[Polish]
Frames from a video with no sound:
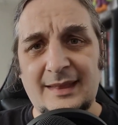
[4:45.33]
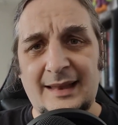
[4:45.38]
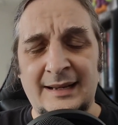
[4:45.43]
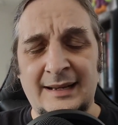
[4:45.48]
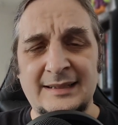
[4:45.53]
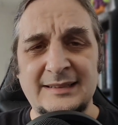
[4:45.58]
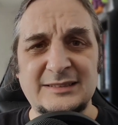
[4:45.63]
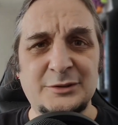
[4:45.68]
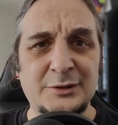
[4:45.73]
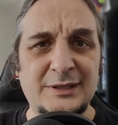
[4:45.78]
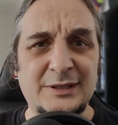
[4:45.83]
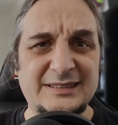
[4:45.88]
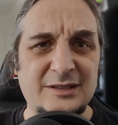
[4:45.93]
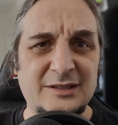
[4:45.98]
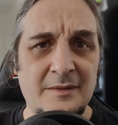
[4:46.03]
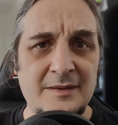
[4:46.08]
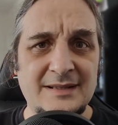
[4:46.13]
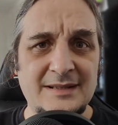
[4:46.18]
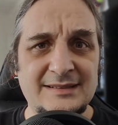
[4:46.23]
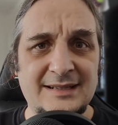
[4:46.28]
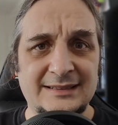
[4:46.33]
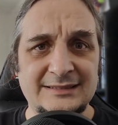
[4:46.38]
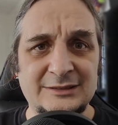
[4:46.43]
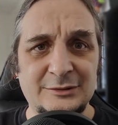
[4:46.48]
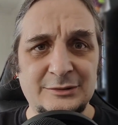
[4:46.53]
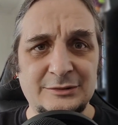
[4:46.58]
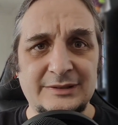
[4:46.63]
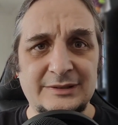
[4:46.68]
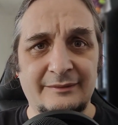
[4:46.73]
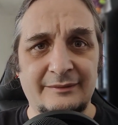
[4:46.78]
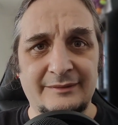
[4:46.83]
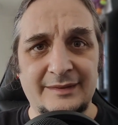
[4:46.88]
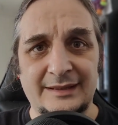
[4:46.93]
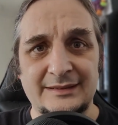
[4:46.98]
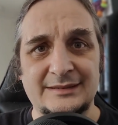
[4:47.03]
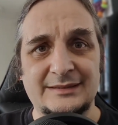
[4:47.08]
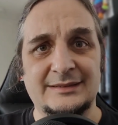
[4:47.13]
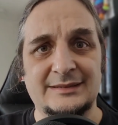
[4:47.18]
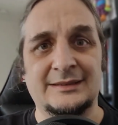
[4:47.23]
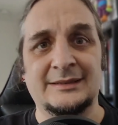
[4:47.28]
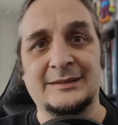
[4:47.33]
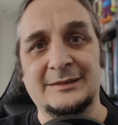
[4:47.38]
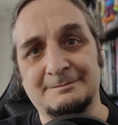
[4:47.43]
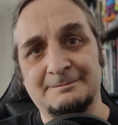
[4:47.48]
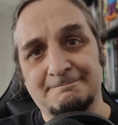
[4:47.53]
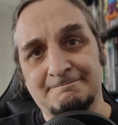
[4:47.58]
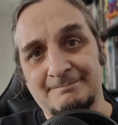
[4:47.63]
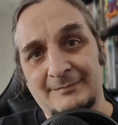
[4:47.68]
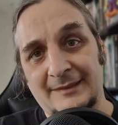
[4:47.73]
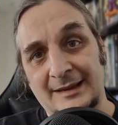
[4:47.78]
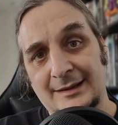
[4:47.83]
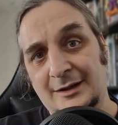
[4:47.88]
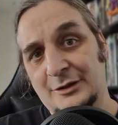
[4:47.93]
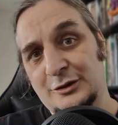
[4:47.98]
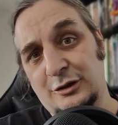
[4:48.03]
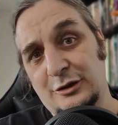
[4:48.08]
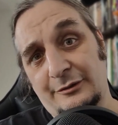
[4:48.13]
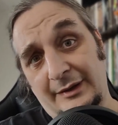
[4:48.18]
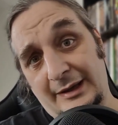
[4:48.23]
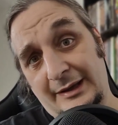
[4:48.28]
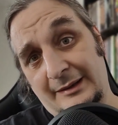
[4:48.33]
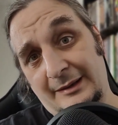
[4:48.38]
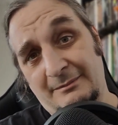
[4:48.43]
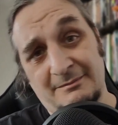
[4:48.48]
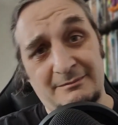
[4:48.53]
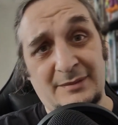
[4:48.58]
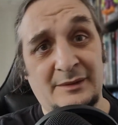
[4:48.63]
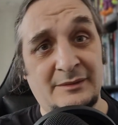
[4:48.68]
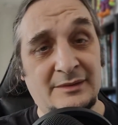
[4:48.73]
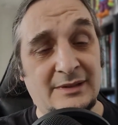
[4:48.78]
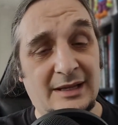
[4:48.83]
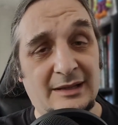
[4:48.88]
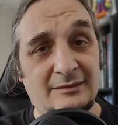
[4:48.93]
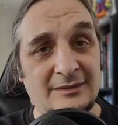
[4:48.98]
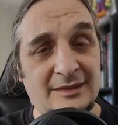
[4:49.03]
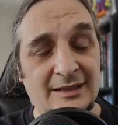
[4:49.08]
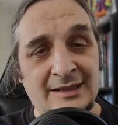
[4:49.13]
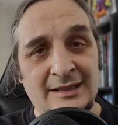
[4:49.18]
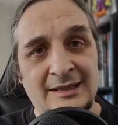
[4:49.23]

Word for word: ale z drugiej strony jest kasnoludem, więc ym, kto wie, prawda?